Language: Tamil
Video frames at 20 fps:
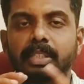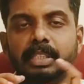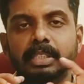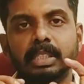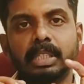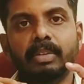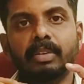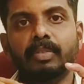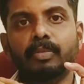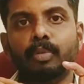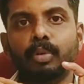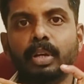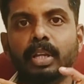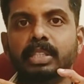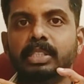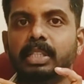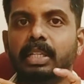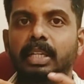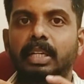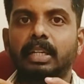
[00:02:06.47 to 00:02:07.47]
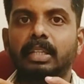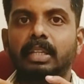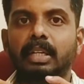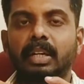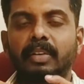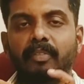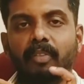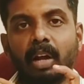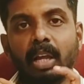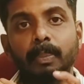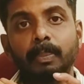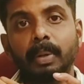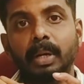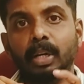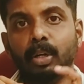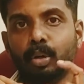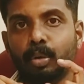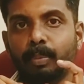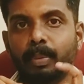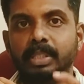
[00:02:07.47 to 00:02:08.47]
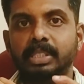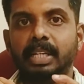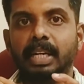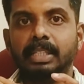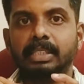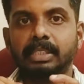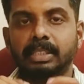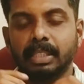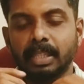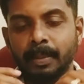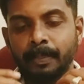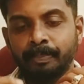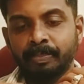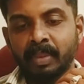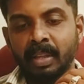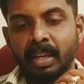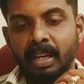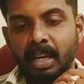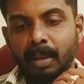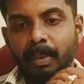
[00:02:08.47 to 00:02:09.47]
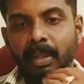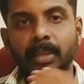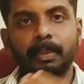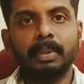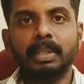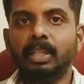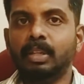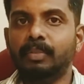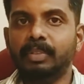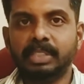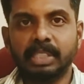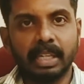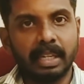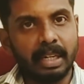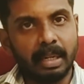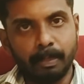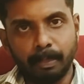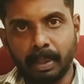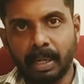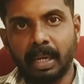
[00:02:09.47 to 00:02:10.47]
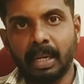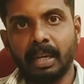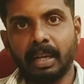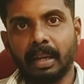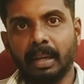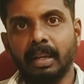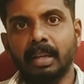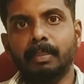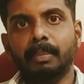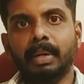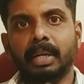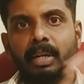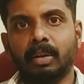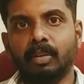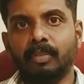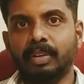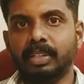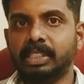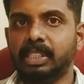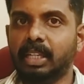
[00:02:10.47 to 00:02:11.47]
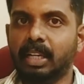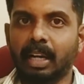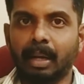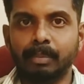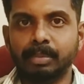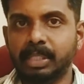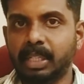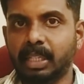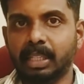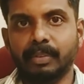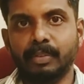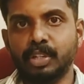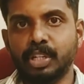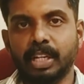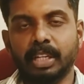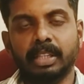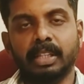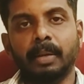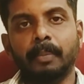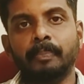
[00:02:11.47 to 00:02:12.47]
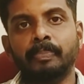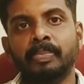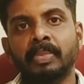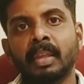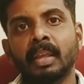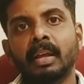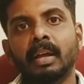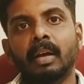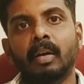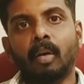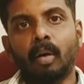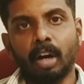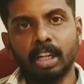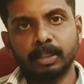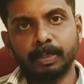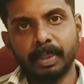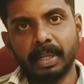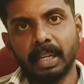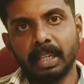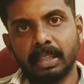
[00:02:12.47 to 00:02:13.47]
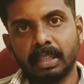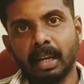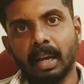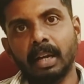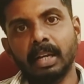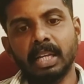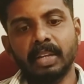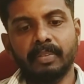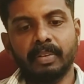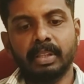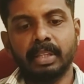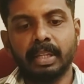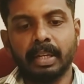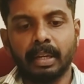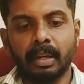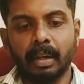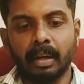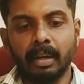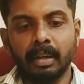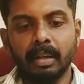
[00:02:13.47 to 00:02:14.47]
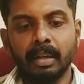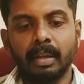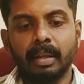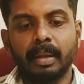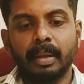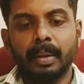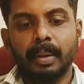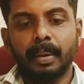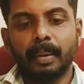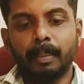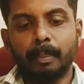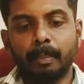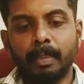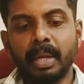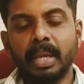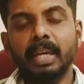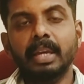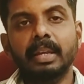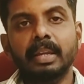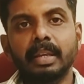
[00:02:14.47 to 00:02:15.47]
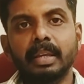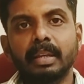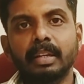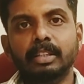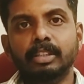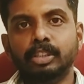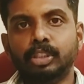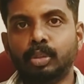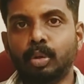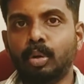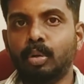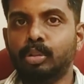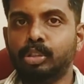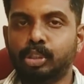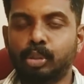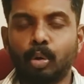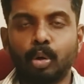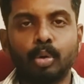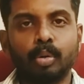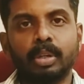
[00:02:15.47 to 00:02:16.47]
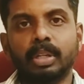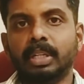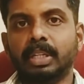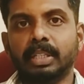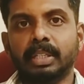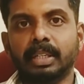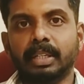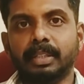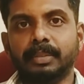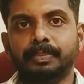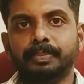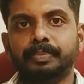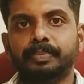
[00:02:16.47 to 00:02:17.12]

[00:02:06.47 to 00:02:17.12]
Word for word: சிசிடிவி ஃபுட்டேஜ் இருக்கிறதுக்கு வாய்ப்புகள் ரொம்ப ஜாஸ்தி நம்ம அதை பத்தி விசாரணை பண்ணலங்க பட் நம்ம ஃபர்ஸ்ட் காமிச்சிருந்த விஷயத்த ஹாஸ்பிட்டல் தாண்டி வந்தீங்கன்னா மேரி ஸ்டோர் ஸ்டோர் ஒன்று இருக்குதுங்க